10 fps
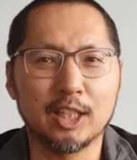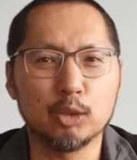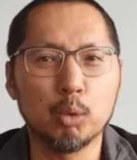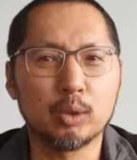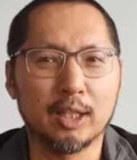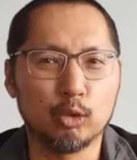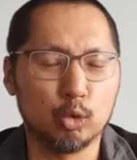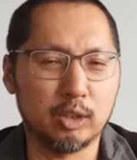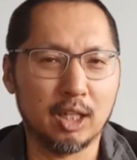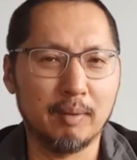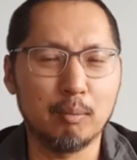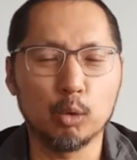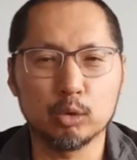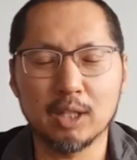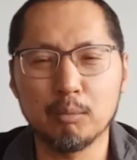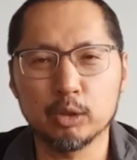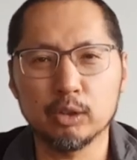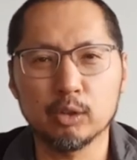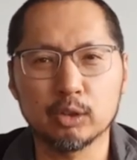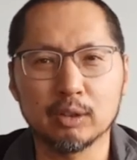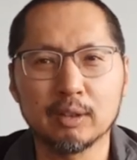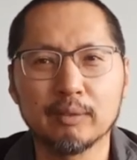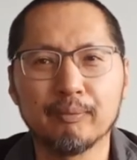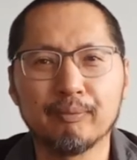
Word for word: 자주 못한 두 사람의 모두 잘못인 거죠.